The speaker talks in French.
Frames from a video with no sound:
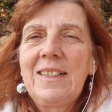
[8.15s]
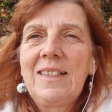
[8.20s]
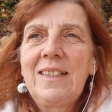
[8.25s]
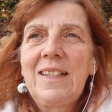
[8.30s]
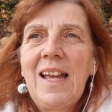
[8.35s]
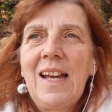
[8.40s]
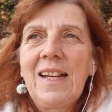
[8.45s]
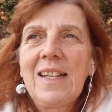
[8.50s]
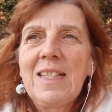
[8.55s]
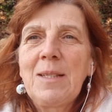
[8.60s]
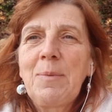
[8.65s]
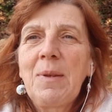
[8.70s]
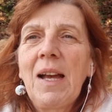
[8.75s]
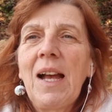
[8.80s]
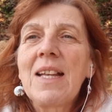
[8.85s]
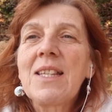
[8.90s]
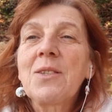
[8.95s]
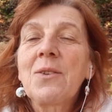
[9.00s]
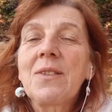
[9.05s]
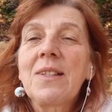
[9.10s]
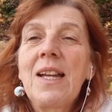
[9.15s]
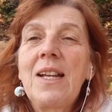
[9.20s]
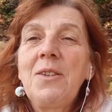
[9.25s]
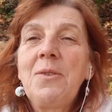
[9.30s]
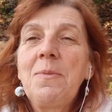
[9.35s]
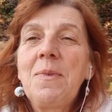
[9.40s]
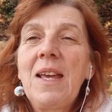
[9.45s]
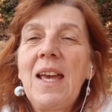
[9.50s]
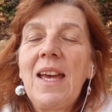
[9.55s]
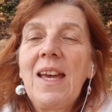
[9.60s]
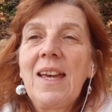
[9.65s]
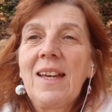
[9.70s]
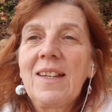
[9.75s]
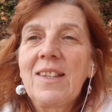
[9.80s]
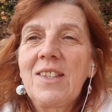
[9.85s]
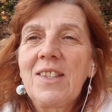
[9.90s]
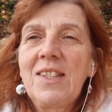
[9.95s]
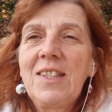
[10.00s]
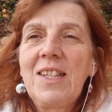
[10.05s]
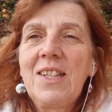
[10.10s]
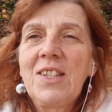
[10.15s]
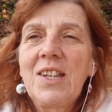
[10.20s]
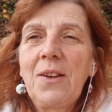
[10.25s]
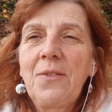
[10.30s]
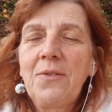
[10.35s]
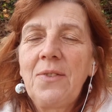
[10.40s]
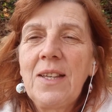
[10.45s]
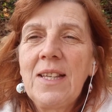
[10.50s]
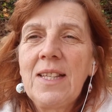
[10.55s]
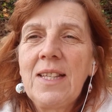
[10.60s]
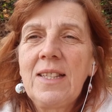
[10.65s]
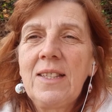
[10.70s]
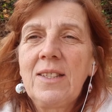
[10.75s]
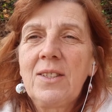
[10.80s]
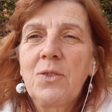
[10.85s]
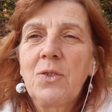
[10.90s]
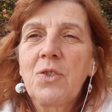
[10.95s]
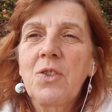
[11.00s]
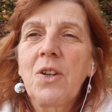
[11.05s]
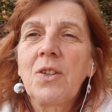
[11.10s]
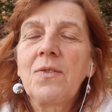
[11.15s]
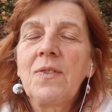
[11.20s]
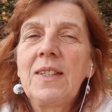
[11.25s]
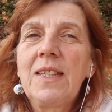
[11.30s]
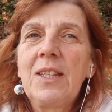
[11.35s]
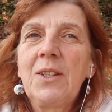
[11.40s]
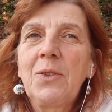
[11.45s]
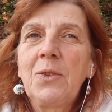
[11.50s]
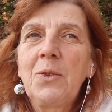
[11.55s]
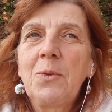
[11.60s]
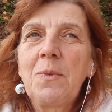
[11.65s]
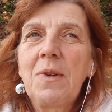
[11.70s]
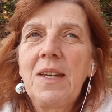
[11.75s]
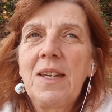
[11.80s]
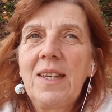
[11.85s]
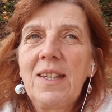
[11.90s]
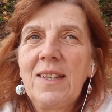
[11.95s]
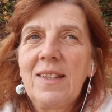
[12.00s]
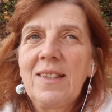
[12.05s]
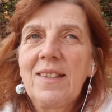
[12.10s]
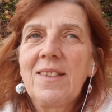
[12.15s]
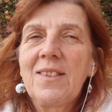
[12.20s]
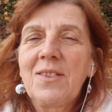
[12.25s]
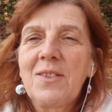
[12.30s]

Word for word: la respiration de la lumière. J'ai déjà fait ce genre de vidéo, mais